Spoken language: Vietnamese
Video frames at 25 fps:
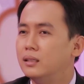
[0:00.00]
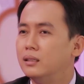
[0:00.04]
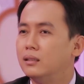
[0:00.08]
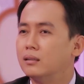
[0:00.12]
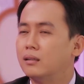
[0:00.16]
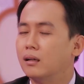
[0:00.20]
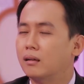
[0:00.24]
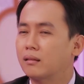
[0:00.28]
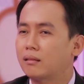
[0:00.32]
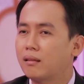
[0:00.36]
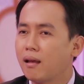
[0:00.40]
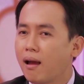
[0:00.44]
À?
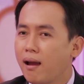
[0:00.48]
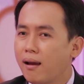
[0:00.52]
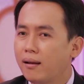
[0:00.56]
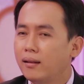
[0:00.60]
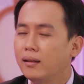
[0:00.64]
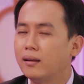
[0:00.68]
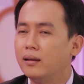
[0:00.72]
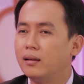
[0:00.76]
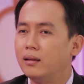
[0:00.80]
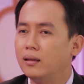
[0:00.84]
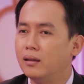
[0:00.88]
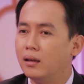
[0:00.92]
Uh, thực
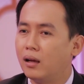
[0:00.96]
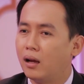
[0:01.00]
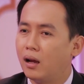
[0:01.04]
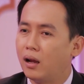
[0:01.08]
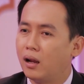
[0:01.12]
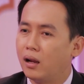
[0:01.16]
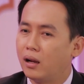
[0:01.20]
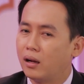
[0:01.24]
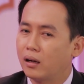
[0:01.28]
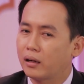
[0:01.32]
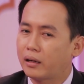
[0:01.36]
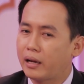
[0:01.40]
tế thì
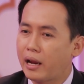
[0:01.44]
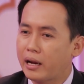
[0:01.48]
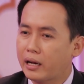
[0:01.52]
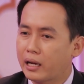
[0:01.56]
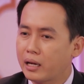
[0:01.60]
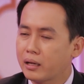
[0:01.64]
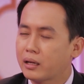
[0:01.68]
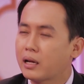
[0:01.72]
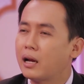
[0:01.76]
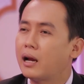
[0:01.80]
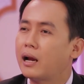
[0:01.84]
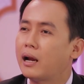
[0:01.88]
uh, các
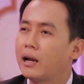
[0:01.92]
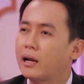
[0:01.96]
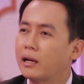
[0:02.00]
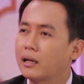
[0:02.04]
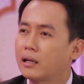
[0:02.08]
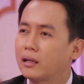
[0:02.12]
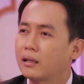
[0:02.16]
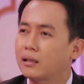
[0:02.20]
cái ca,